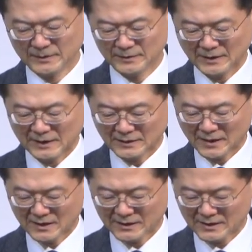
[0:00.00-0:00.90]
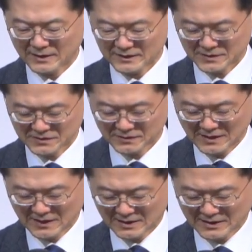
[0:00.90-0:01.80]
당당하게 서서
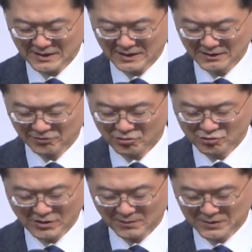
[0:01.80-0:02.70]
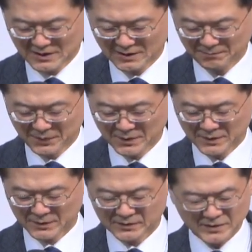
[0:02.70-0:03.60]
나아가야 될 줄 압니다.
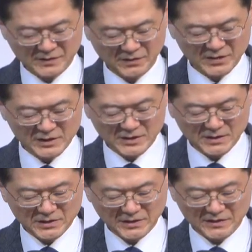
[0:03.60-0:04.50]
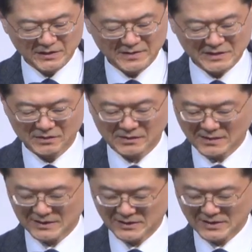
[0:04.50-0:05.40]
그래서
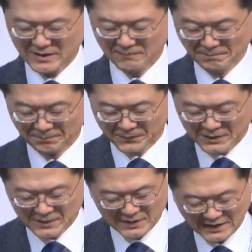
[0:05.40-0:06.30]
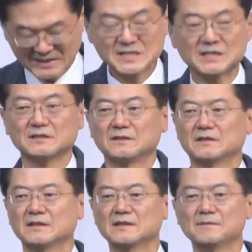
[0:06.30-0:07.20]
이절에서사절까지의이 탄식은
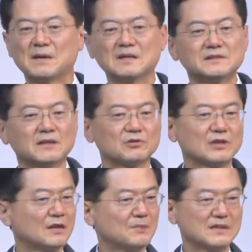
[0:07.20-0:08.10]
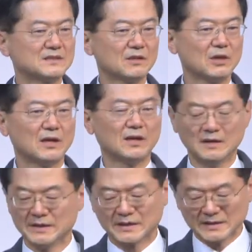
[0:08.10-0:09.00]
말세로다 말세야
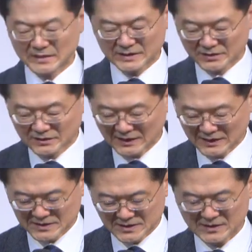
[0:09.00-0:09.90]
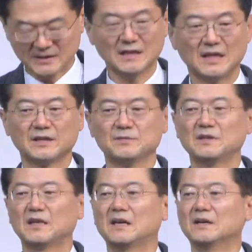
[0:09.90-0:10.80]
이런 탄식이
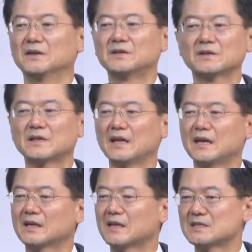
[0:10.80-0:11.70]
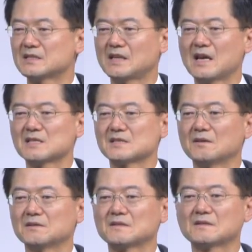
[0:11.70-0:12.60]
아닙니다. 어떻게 하나같이 다
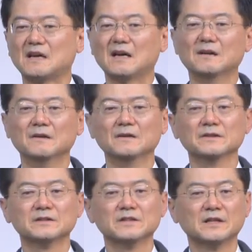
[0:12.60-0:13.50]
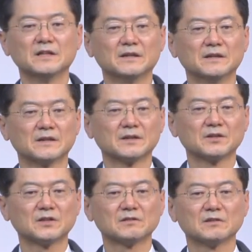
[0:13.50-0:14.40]
썩었을까? 예,
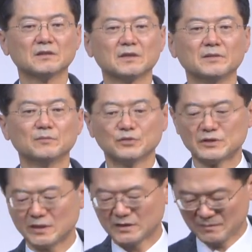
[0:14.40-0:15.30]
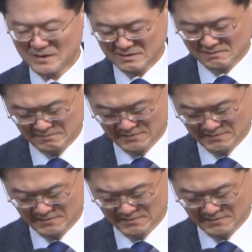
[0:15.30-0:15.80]
그런 예, 무책임한